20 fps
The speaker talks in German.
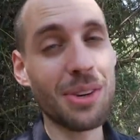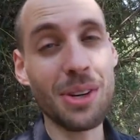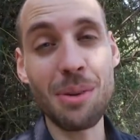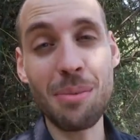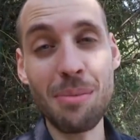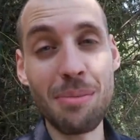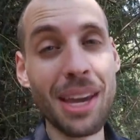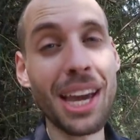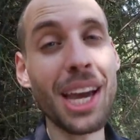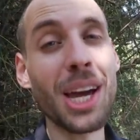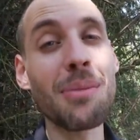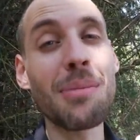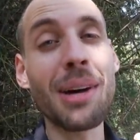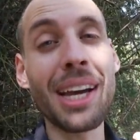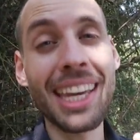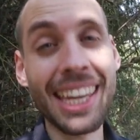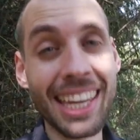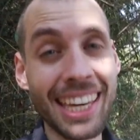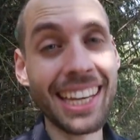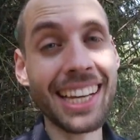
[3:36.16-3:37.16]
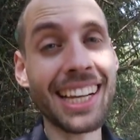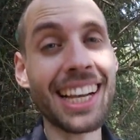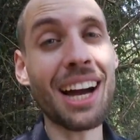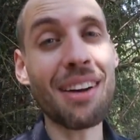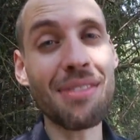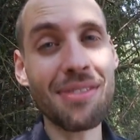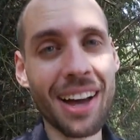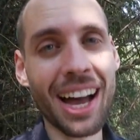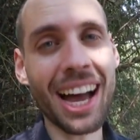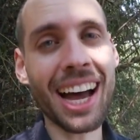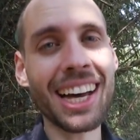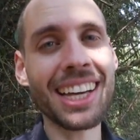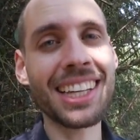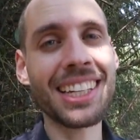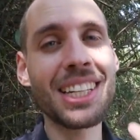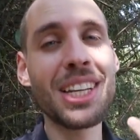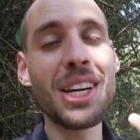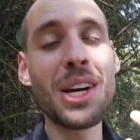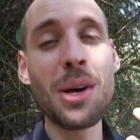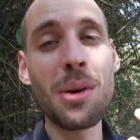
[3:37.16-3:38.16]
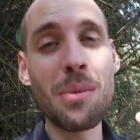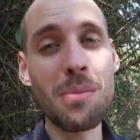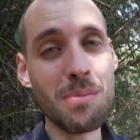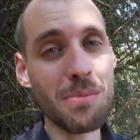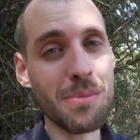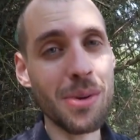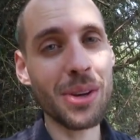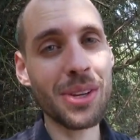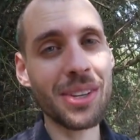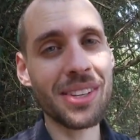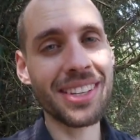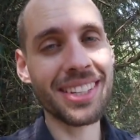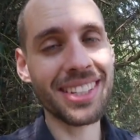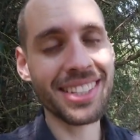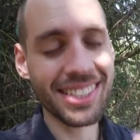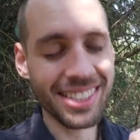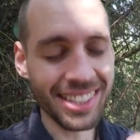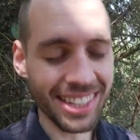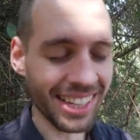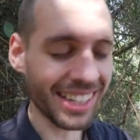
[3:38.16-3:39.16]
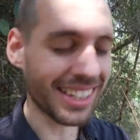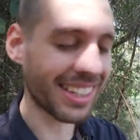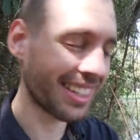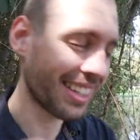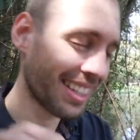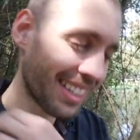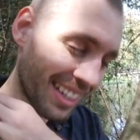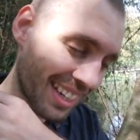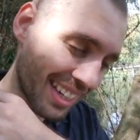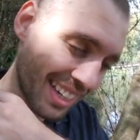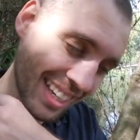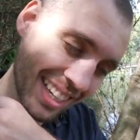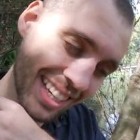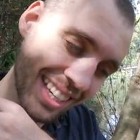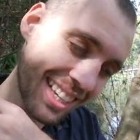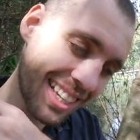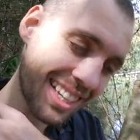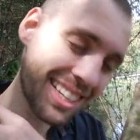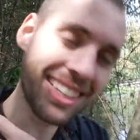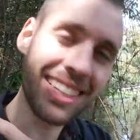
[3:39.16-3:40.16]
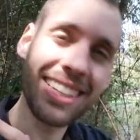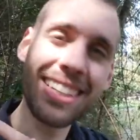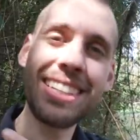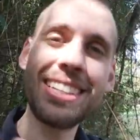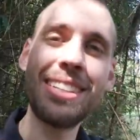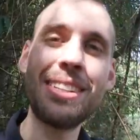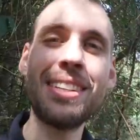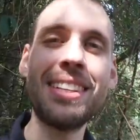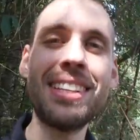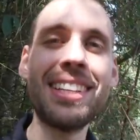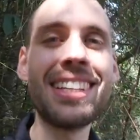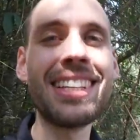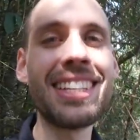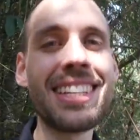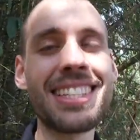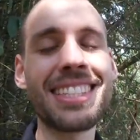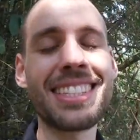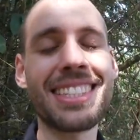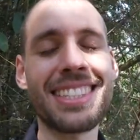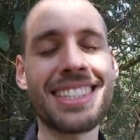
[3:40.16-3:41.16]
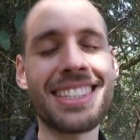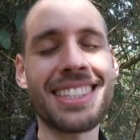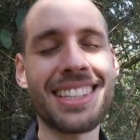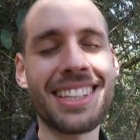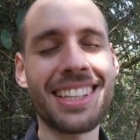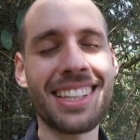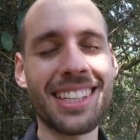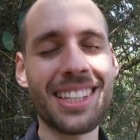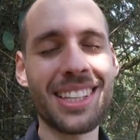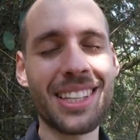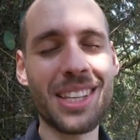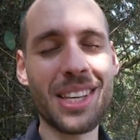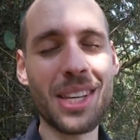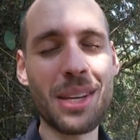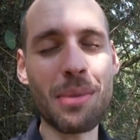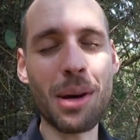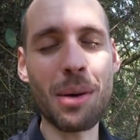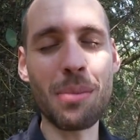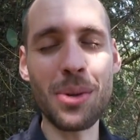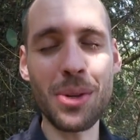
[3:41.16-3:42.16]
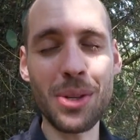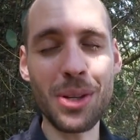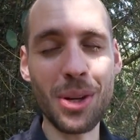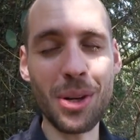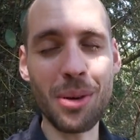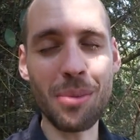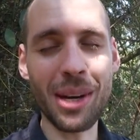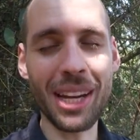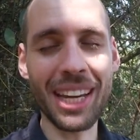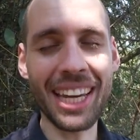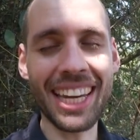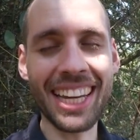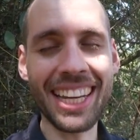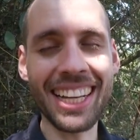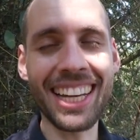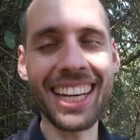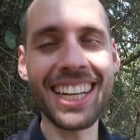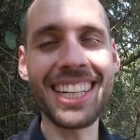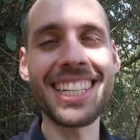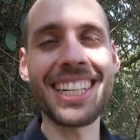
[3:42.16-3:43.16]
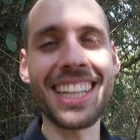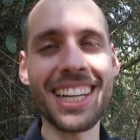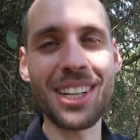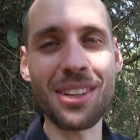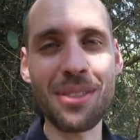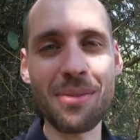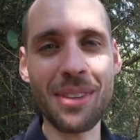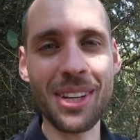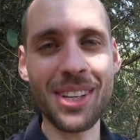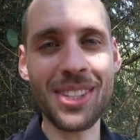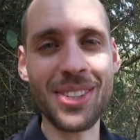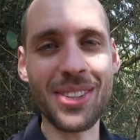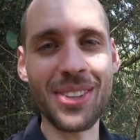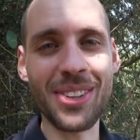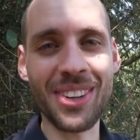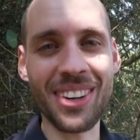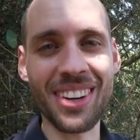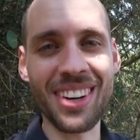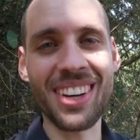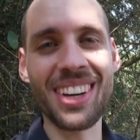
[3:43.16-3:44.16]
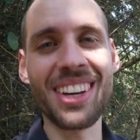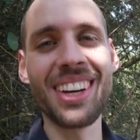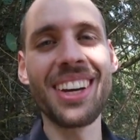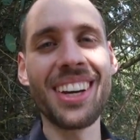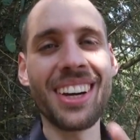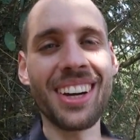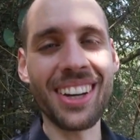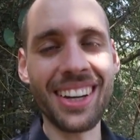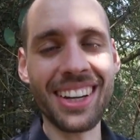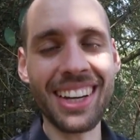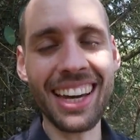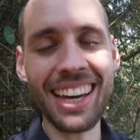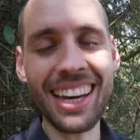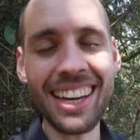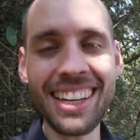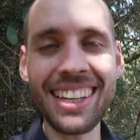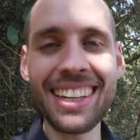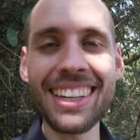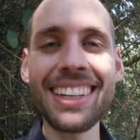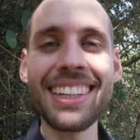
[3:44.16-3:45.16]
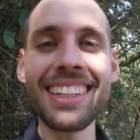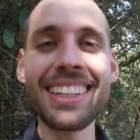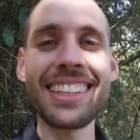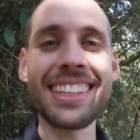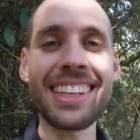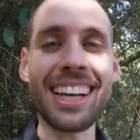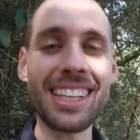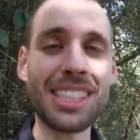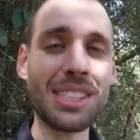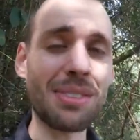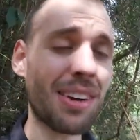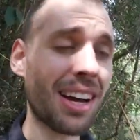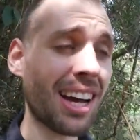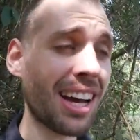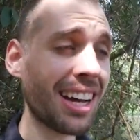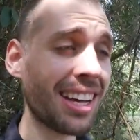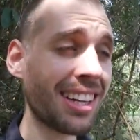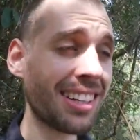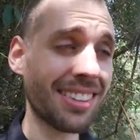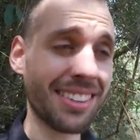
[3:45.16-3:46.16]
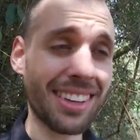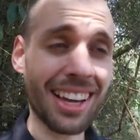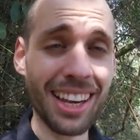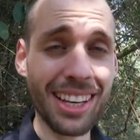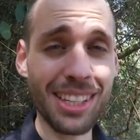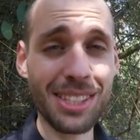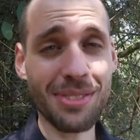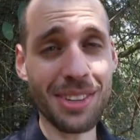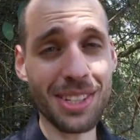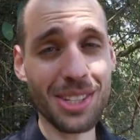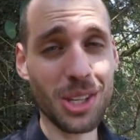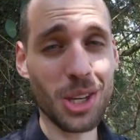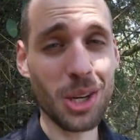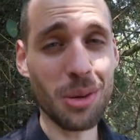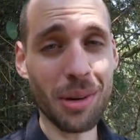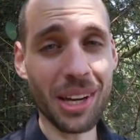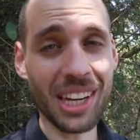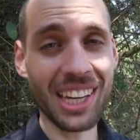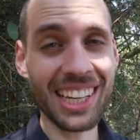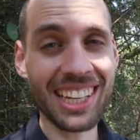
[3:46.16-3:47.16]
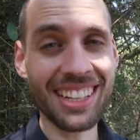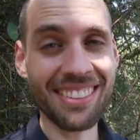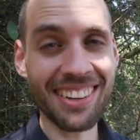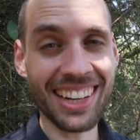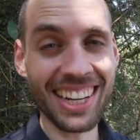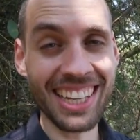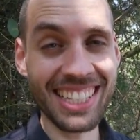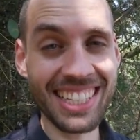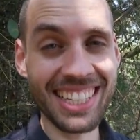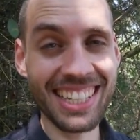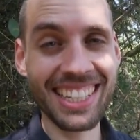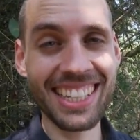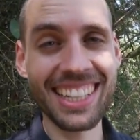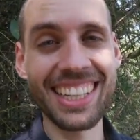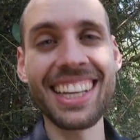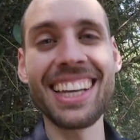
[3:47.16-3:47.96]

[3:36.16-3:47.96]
wenn du mehr über Hegel erfahren möchtest, dann lies lieber Bücher über Hegel, anstatt auf mich zu hören. Okay, das war alles, was ich über Hegel weiß.